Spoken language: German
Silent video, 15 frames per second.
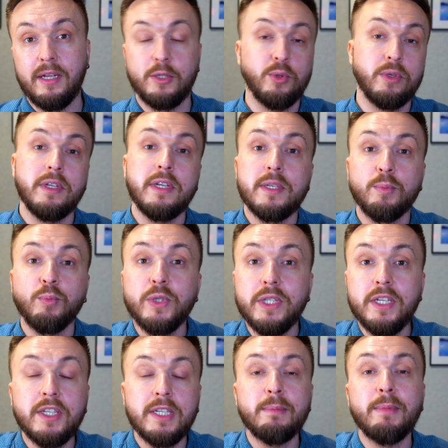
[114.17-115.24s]
Also ne, es muss ja
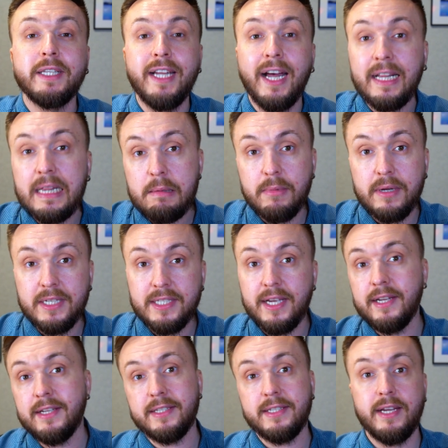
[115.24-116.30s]
nicht immer Datenbank
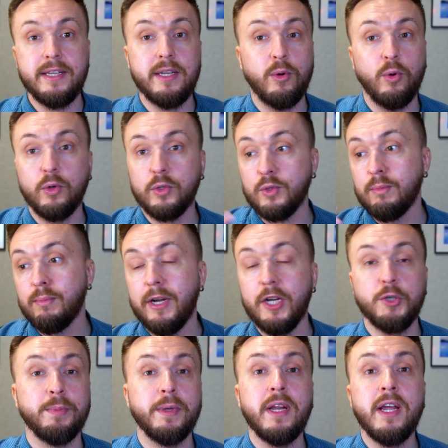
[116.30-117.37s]
sein, es kann ja auch zum
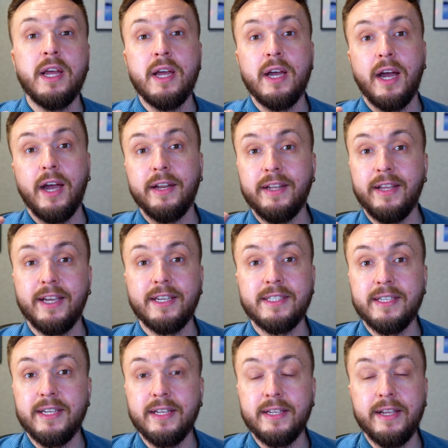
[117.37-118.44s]
Beispiel eine
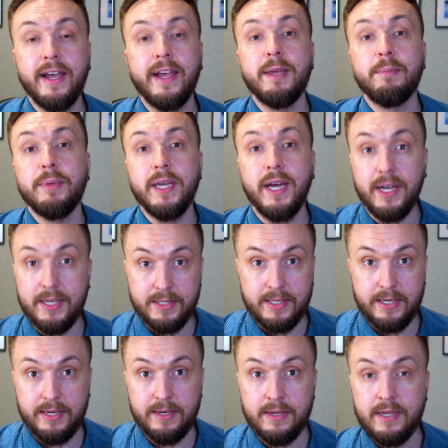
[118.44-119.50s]
externe API
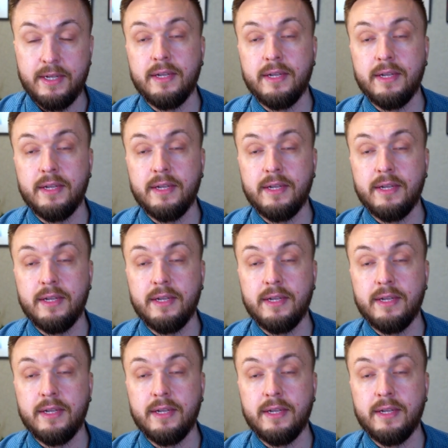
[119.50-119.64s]
sein.